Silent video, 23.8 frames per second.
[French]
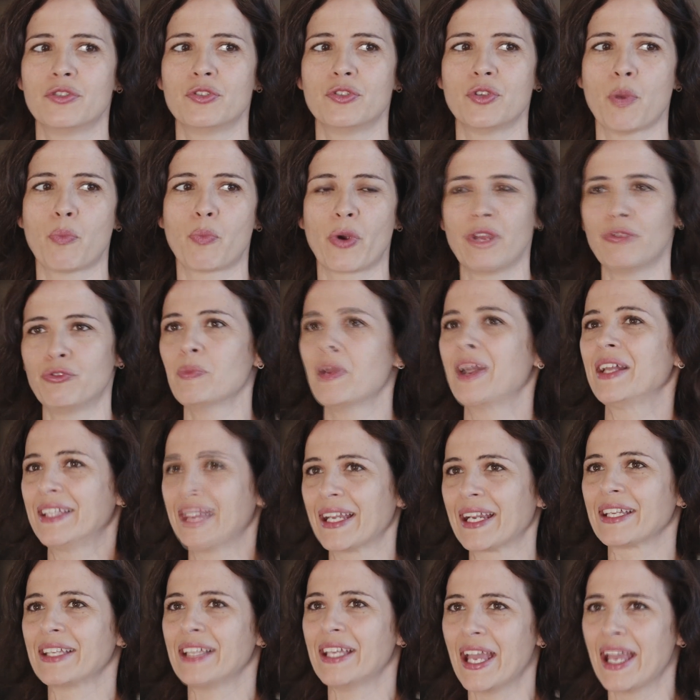d'un point de vue
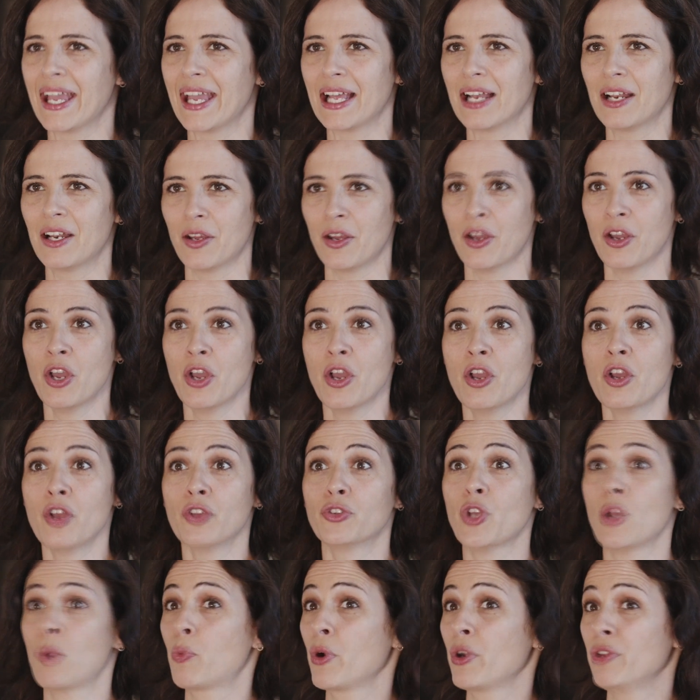matériel,
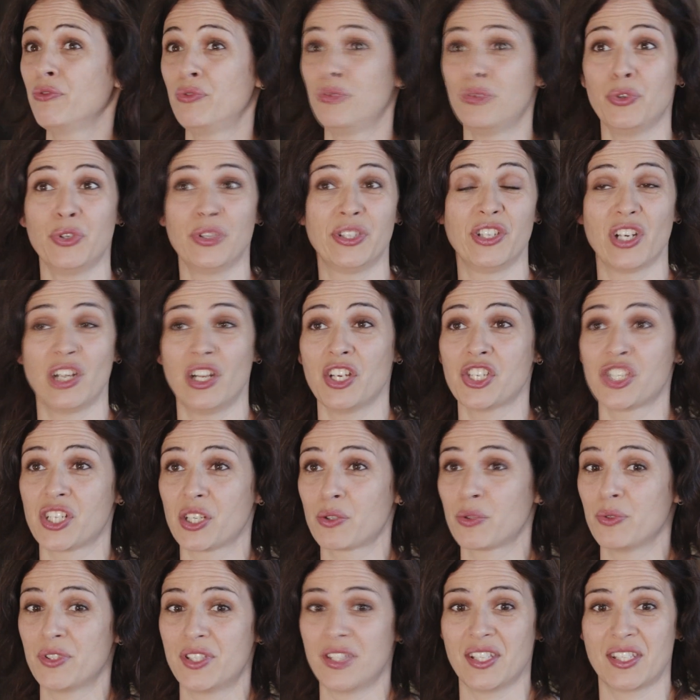d'un point de vue
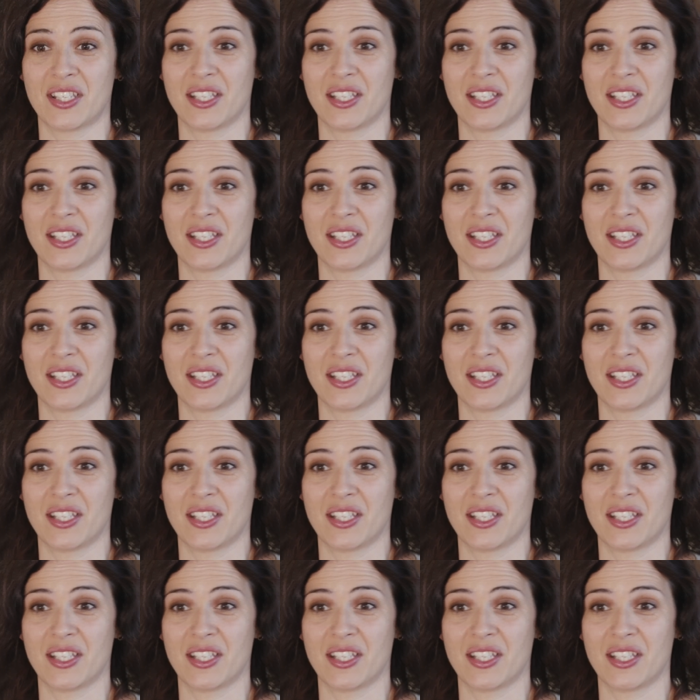idéologique aussi.